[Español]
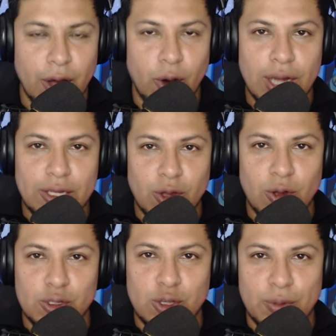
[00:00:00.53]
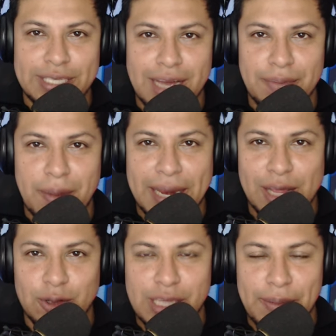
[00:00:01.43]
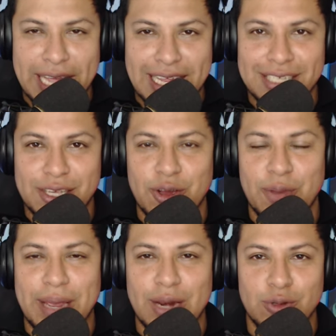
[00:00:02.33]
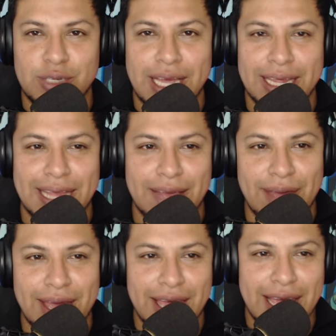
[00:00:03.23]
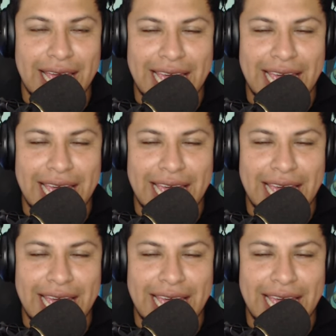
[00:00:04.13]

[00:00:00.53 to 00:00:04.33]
Hola a todos, ¿cómo están? Bienvenidos a mi canal Señor Peluche TV.